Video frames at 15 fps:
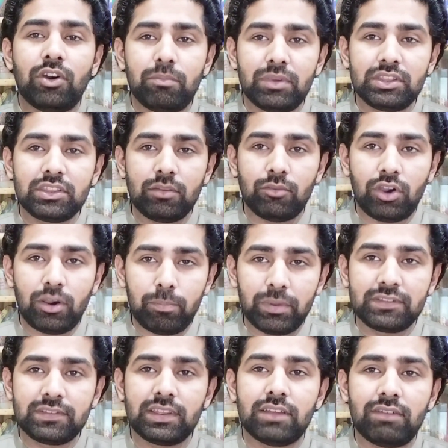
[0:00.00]
मोहम्मद की
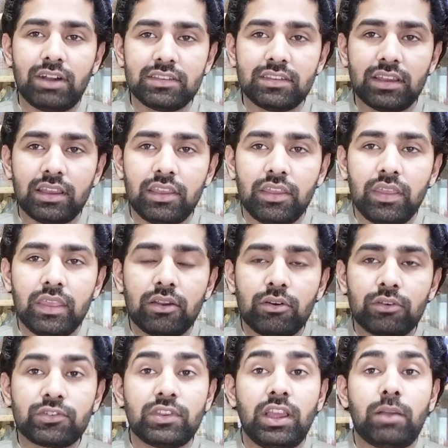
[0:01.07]
मोहब्बत से नवाजा है
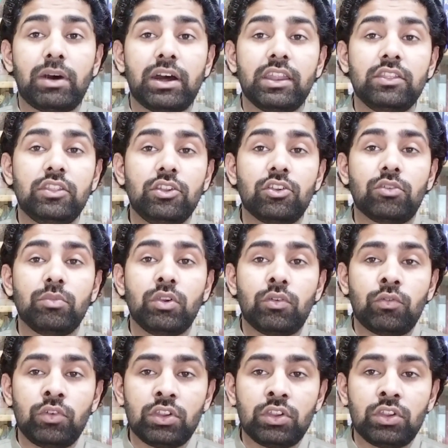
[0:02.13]
उसने हमारे दिलों में